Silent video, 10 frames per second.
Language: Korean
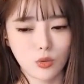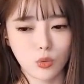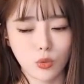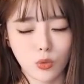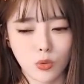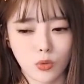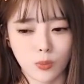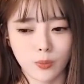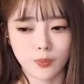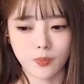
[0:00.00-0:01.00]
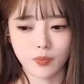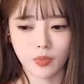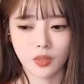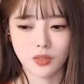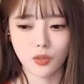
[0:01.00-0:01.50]
좀
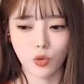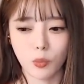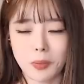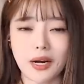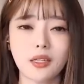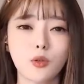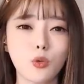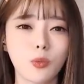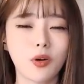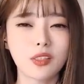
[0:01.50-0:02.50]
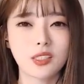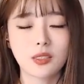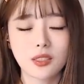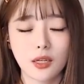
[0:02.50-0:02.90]
그래도 말도 뭔가